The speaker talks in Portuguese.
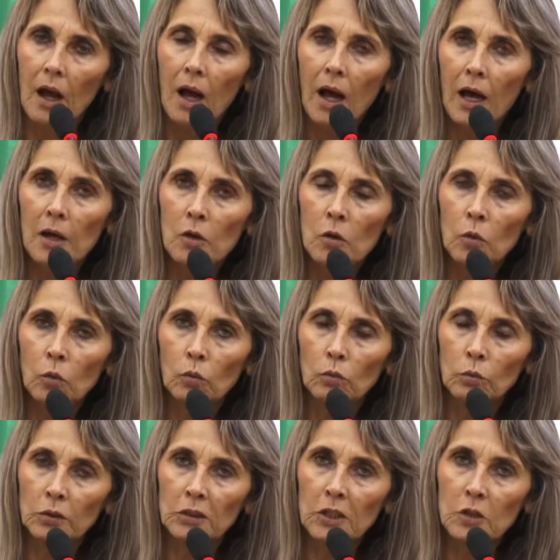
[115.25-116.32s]
Aí o,
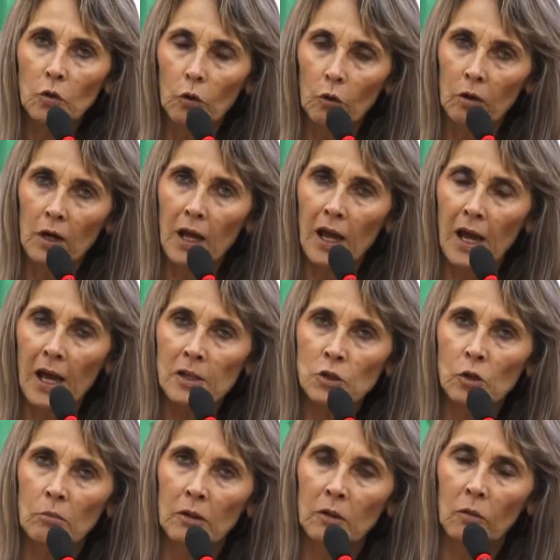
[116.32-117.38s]
o senhor
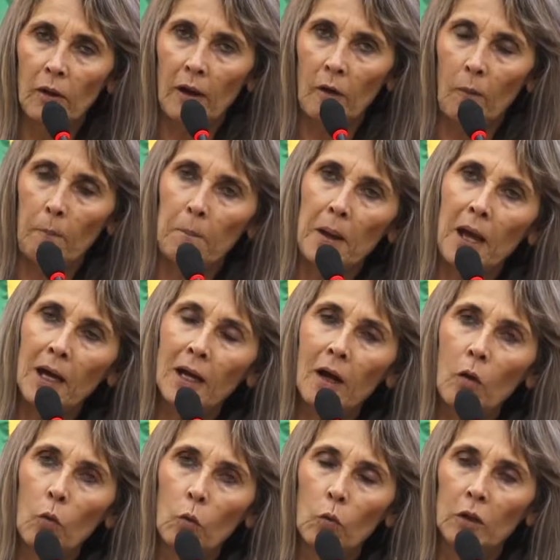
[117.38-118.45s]
Edson Manuel pega a
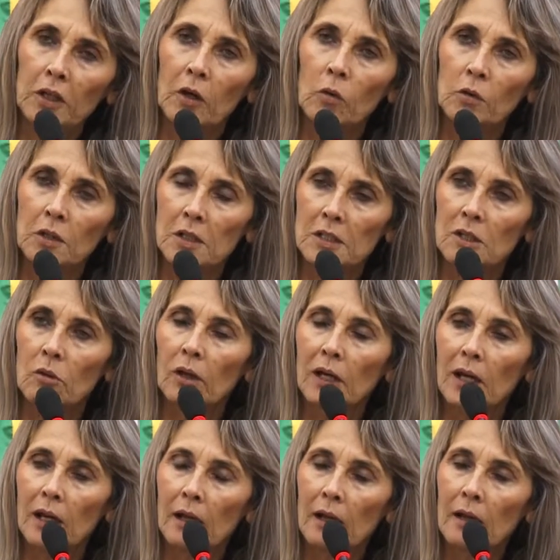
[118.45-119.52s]
rua que aconteceu
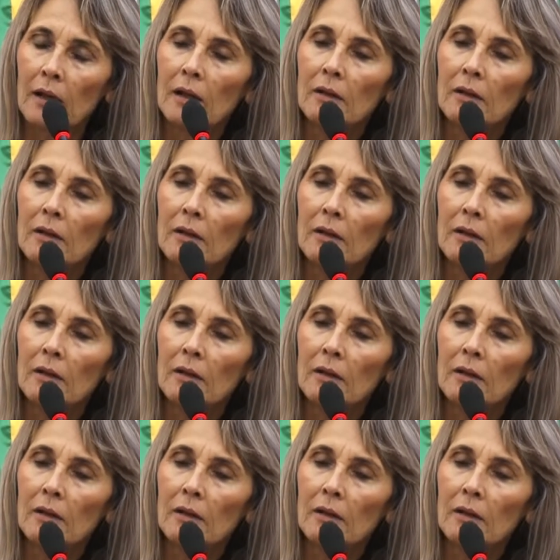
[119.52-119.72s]
aquele